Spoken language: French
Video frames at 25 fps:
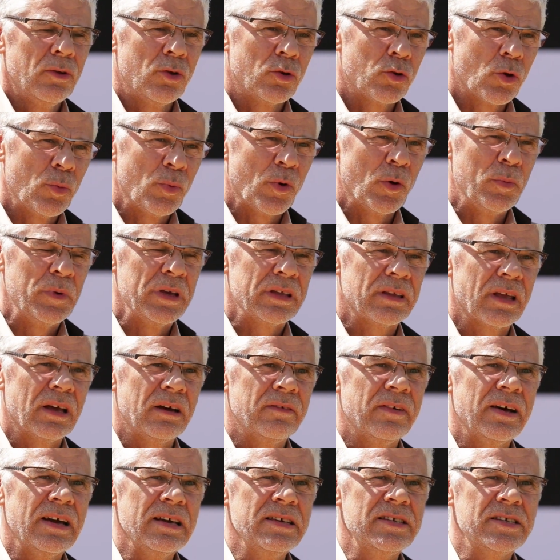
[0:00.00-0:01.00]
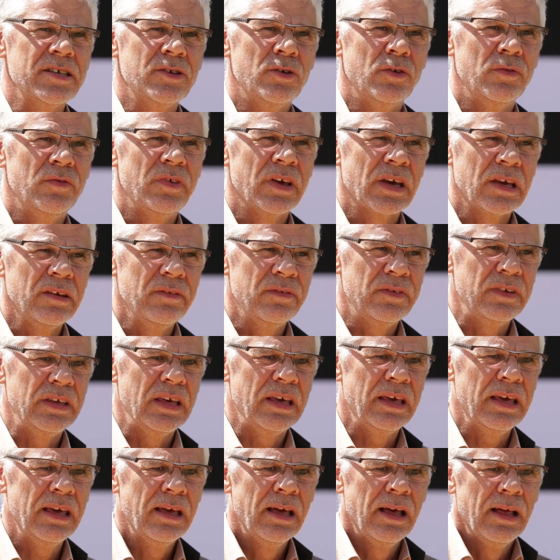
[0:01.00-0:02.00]
Notre premier travail, c'est de
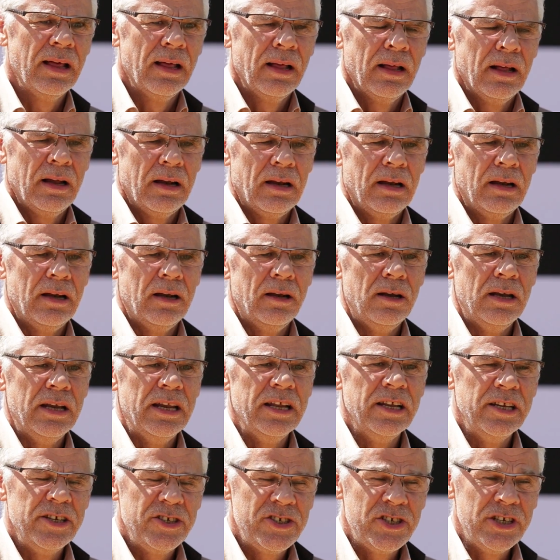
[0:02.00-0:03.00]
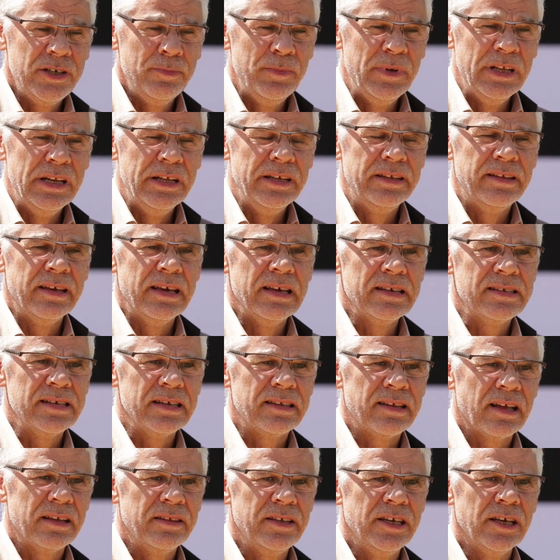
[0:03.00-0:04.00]
vérifier l'éligibilité,
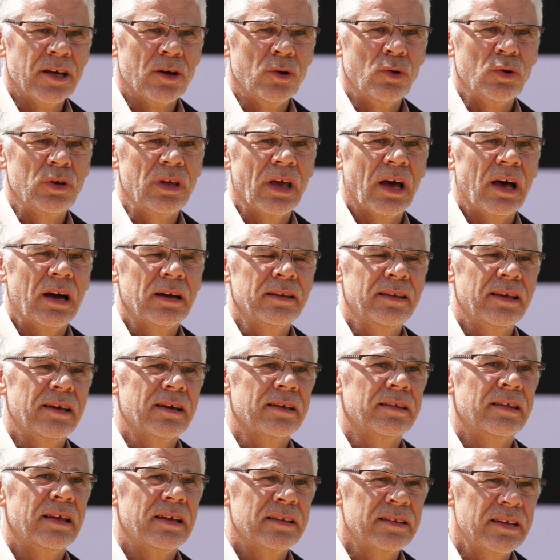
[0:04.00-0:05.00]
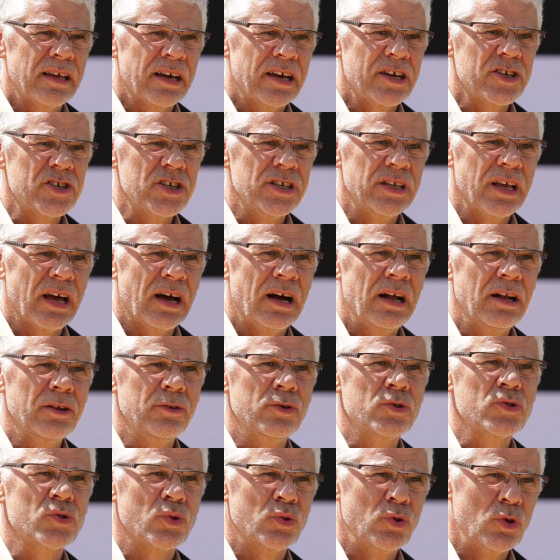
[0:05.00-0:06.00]
c'est-à-dire le caractère d'intérêt général
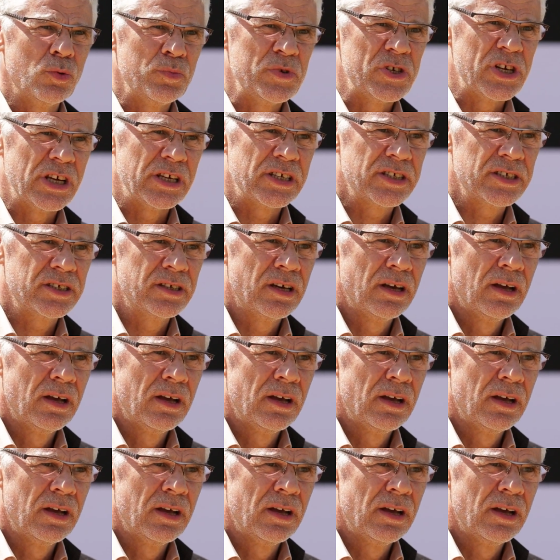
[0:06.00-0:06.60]
de son objet.